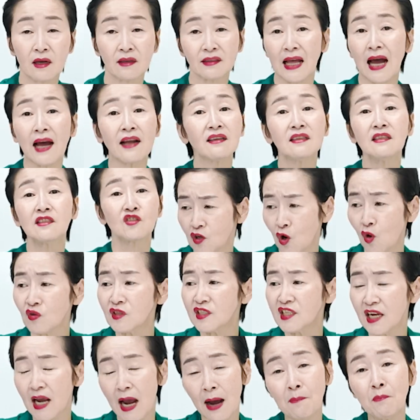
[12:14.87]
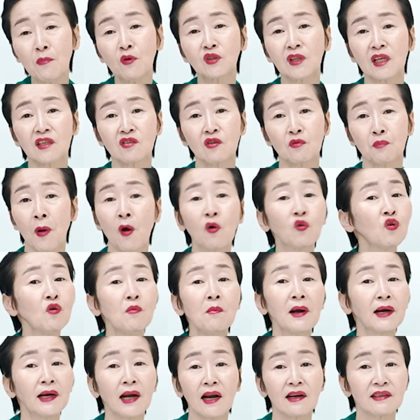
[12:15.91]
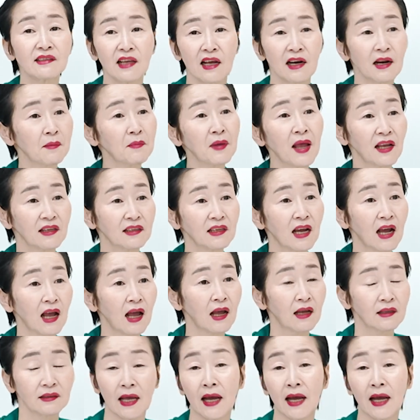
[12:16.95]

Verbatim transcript: 나는 정치에 함몰돼서 평론만 하는 사람이 아니야.